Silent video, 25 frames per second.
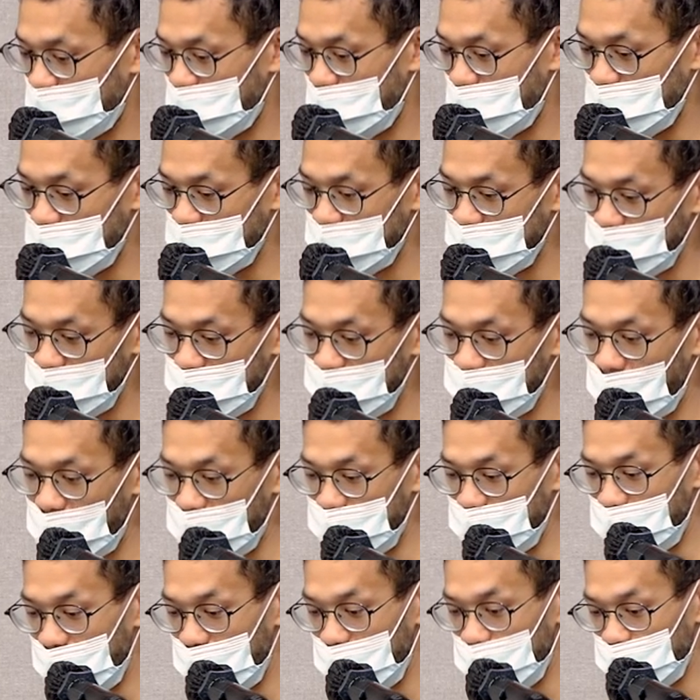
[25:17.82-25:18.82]
那这是他
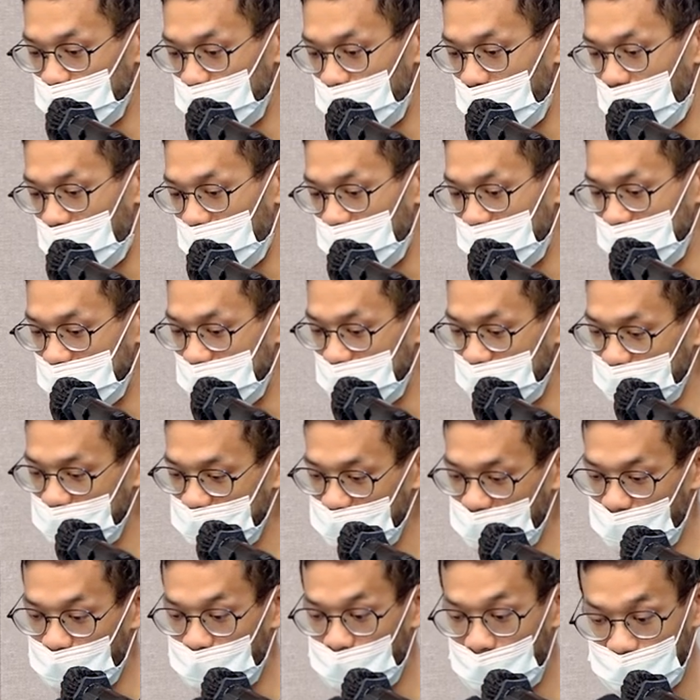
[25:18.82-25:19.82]
已经帮你做好一个
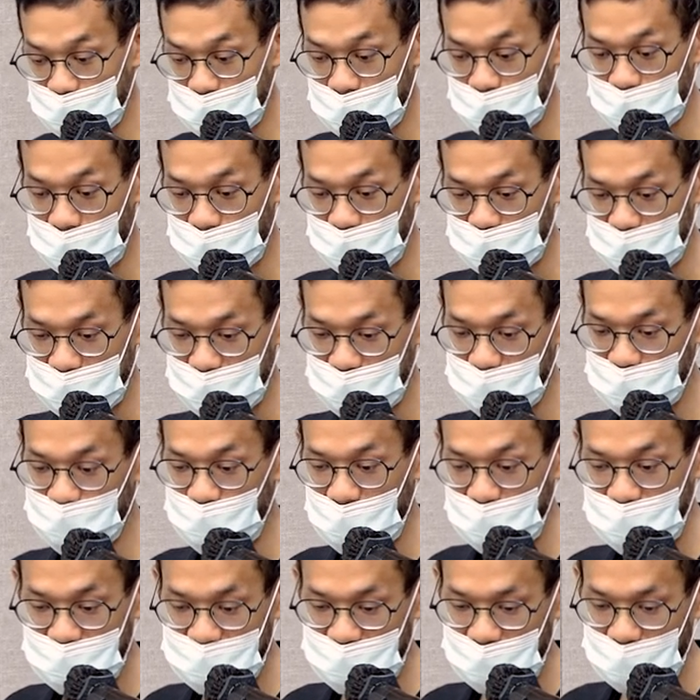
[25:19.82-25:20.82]
composable 的
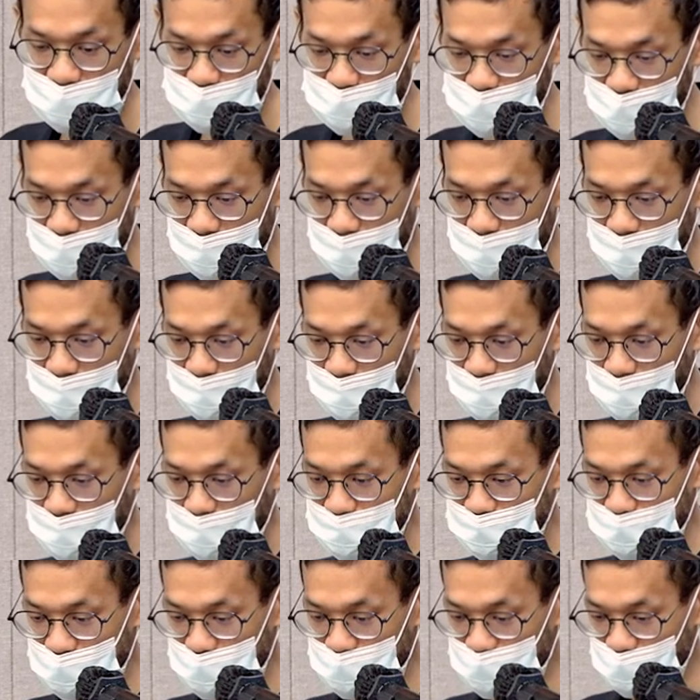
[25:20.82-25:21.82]
元件了，
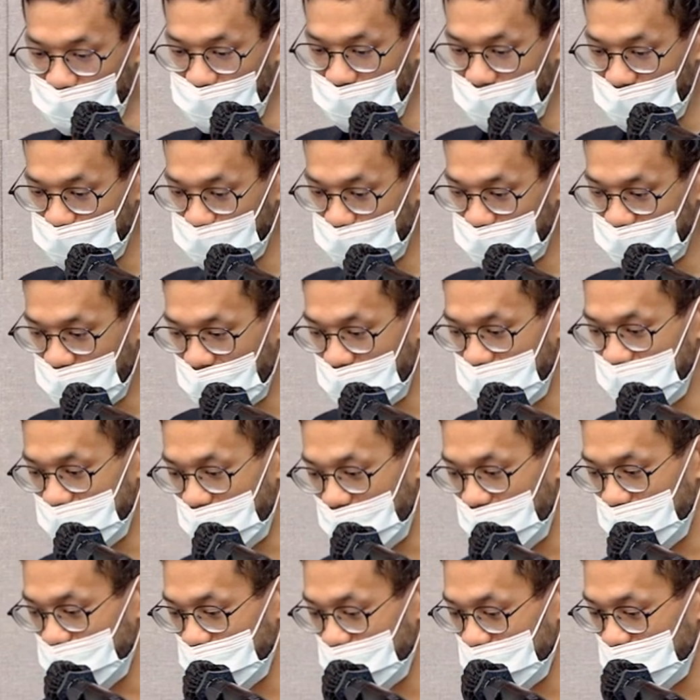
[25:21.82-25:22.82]
所以对你来说看起
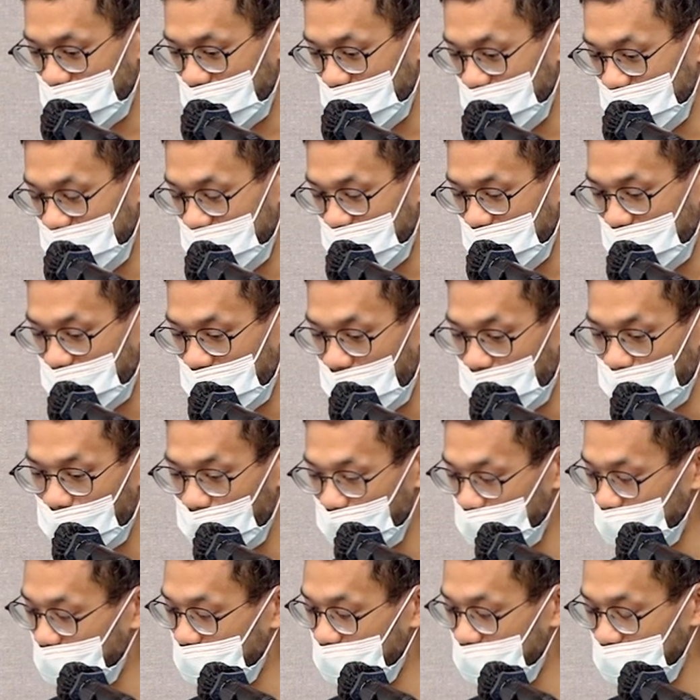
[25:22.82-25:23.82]
来就是跟写
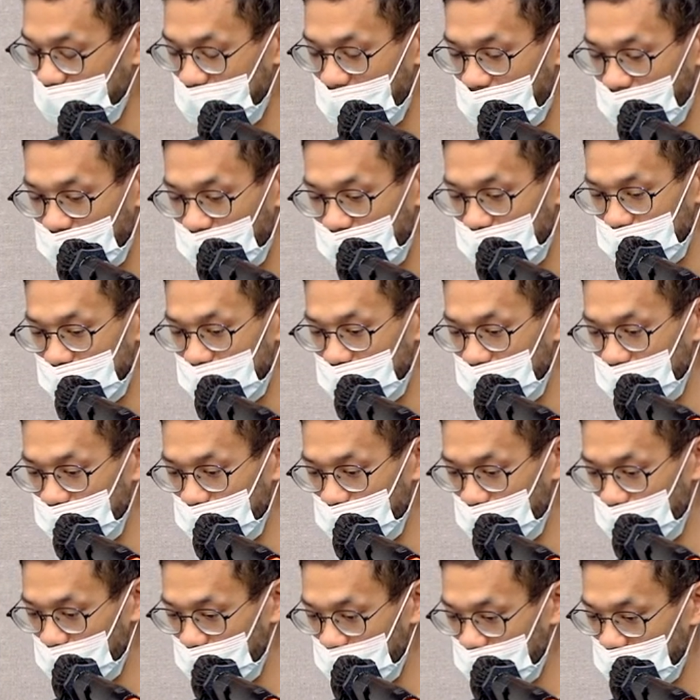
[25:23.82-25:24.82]
compose 一样，只是
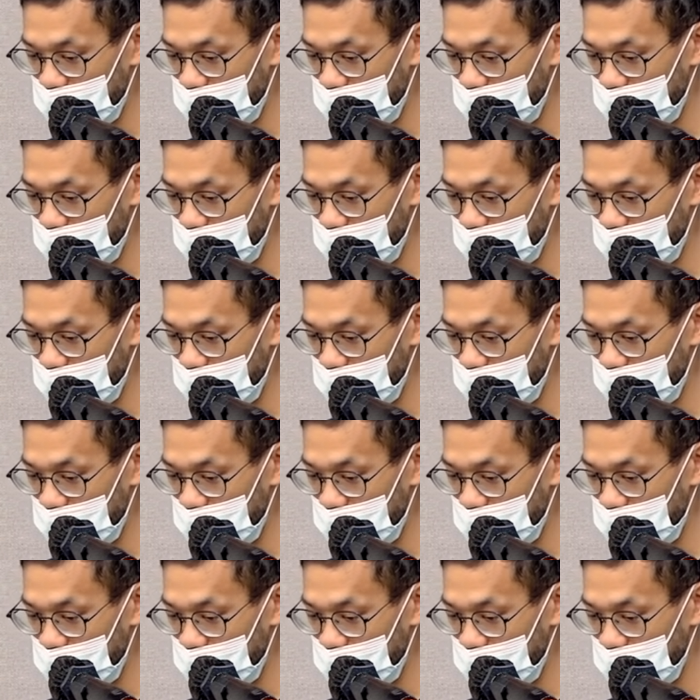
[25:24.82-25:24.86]
说